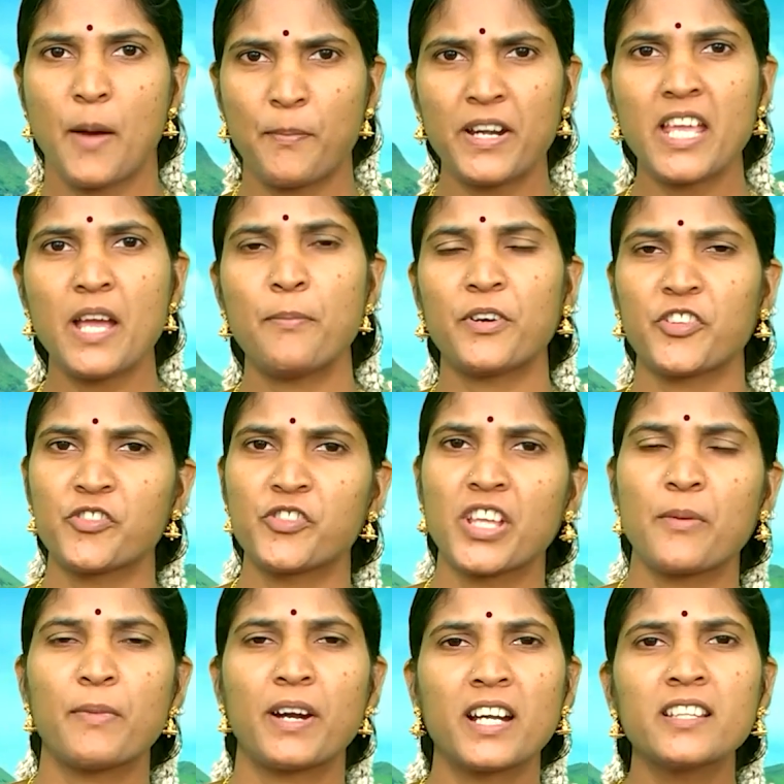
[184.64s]

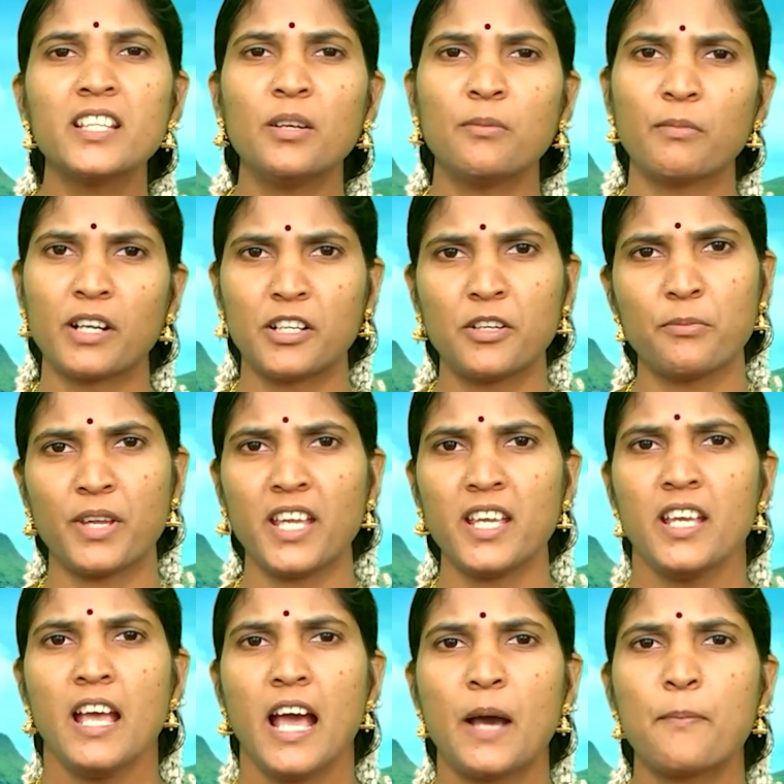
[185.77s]
அப்படியாப்பட்டவனுடைய மனதில் மட்டுமே
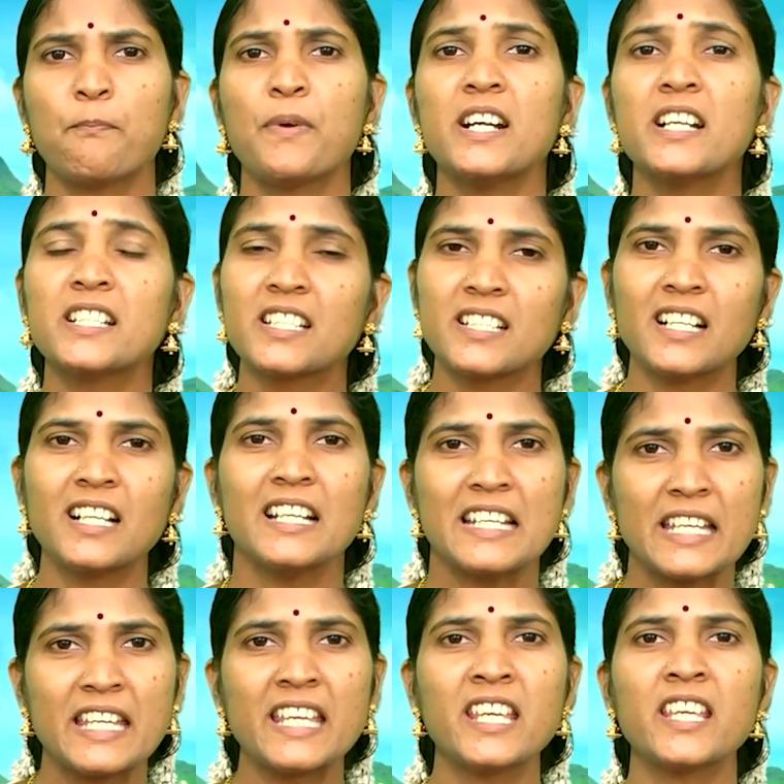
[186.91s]
அப்பழுக்குகள்
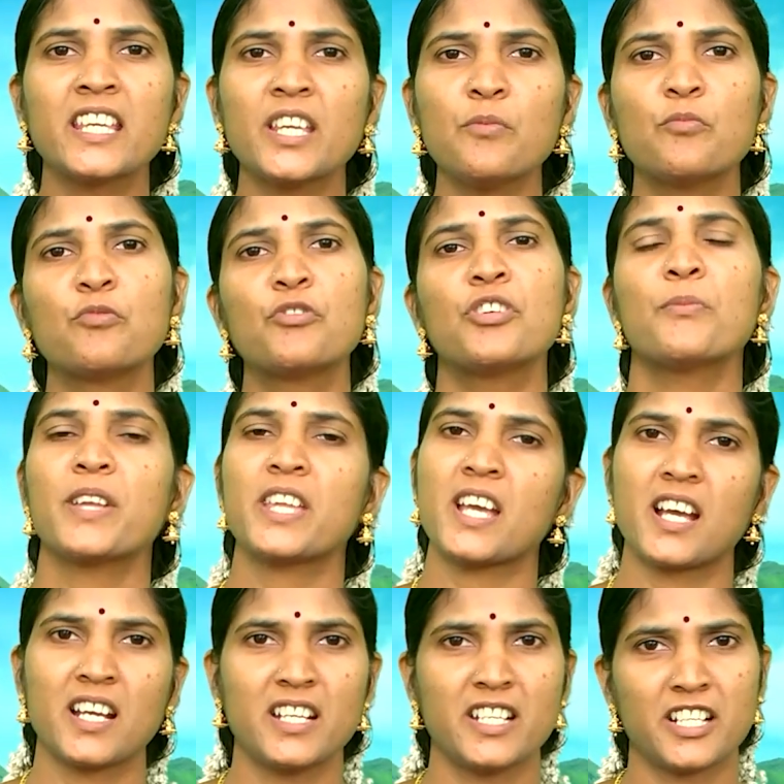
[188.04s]
நீங்கி
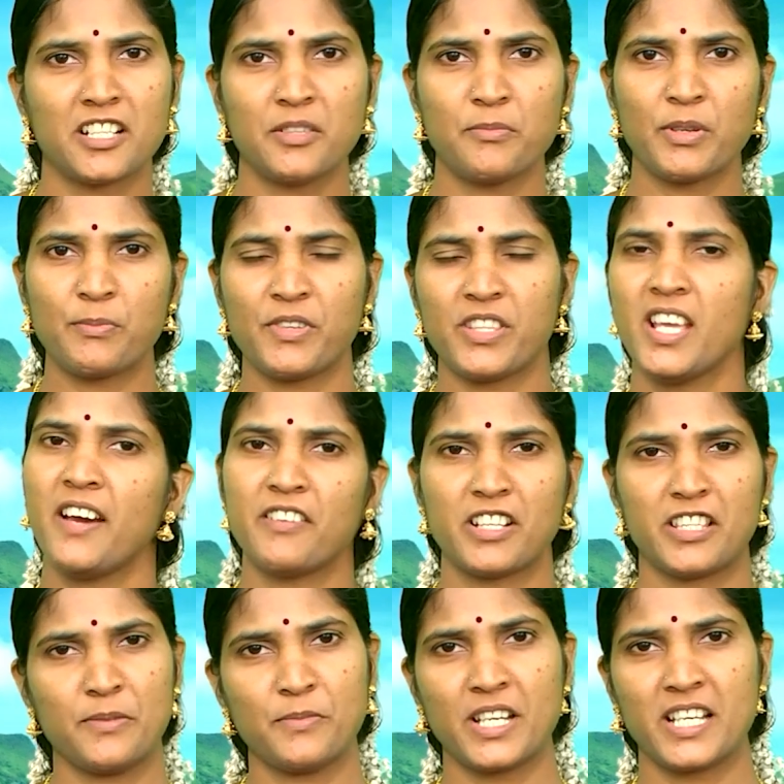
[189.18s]
முழுமையாக நிற்கும் என்பது
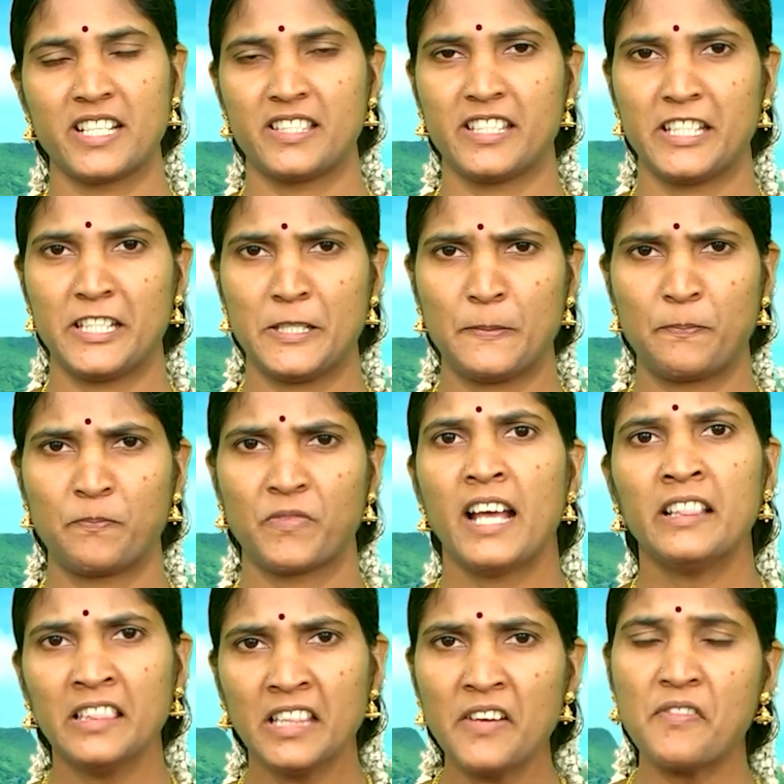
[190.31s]
அவர்தம் கருத்து
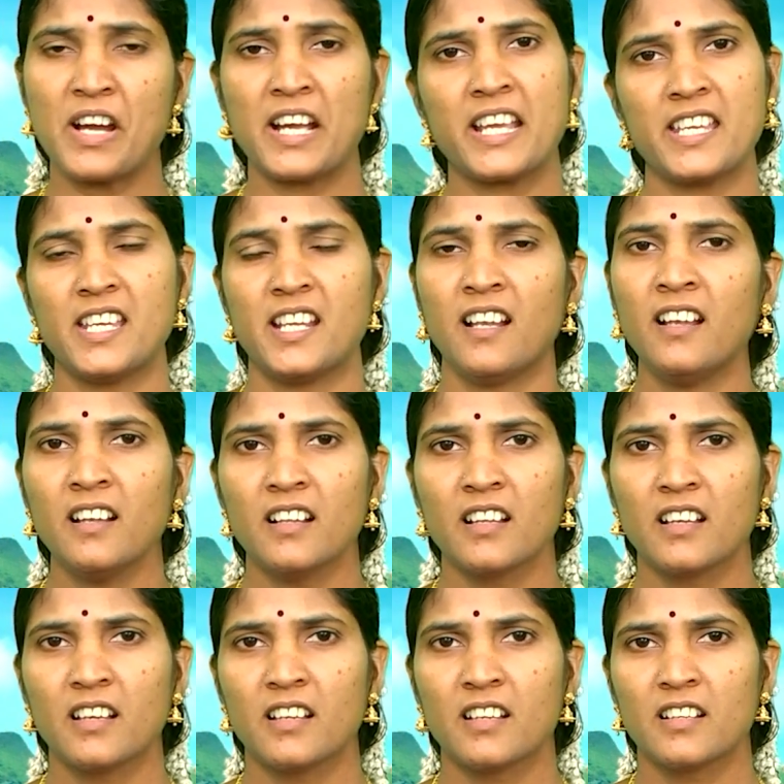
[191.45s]
அந்த வகையில்
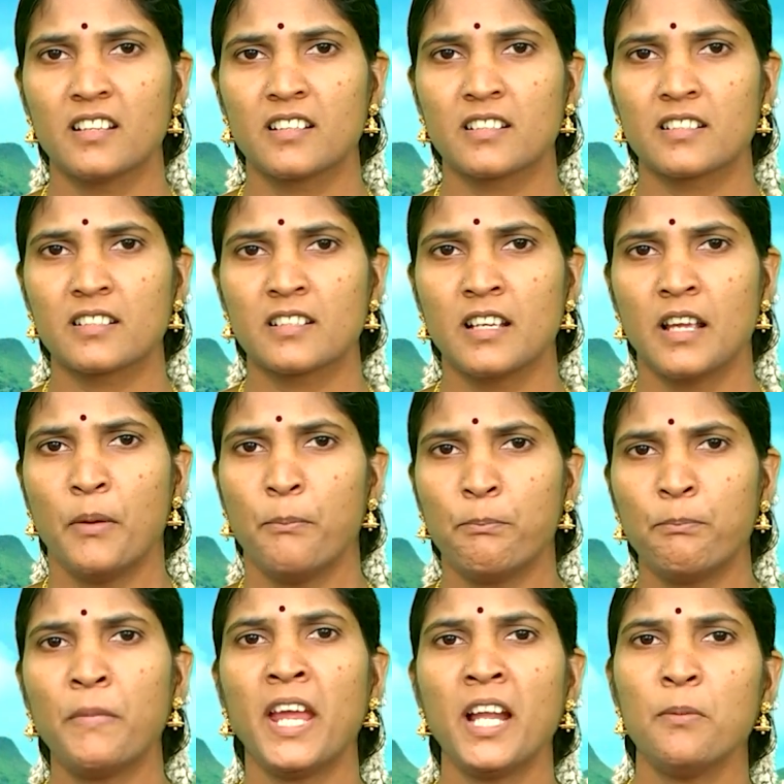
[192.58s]

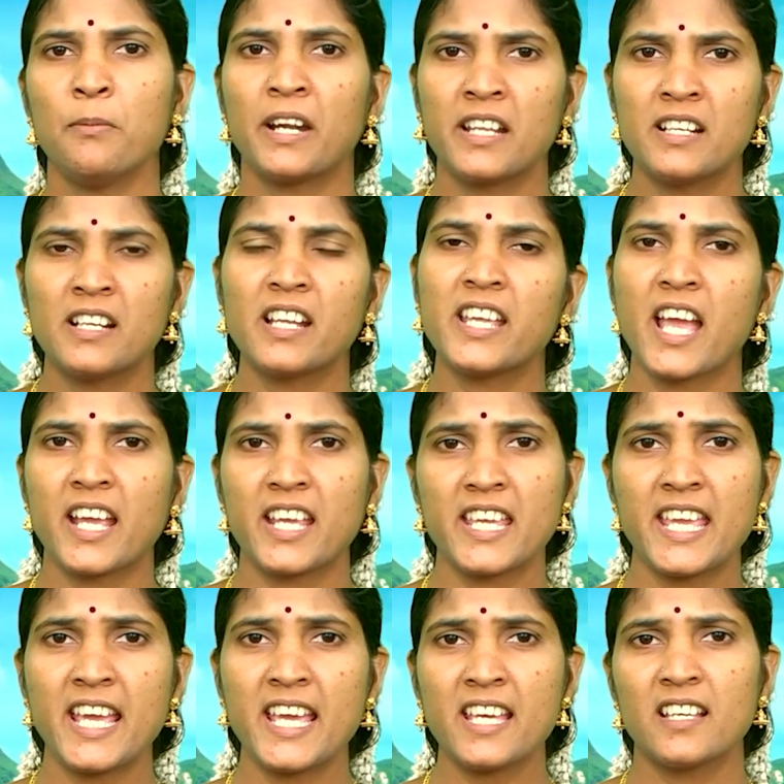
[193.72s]
மேல்
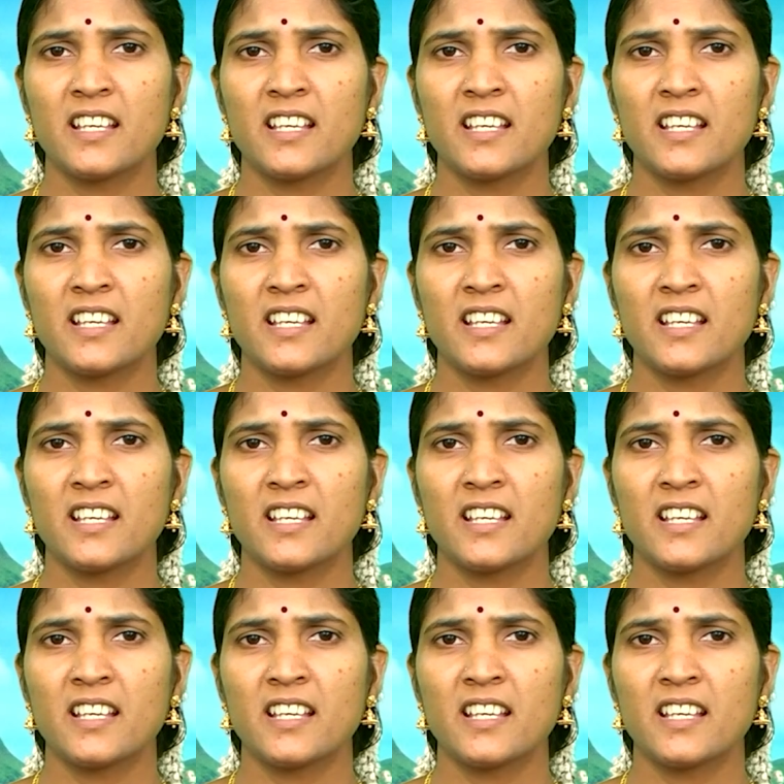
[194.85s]
மனநிலையாகிய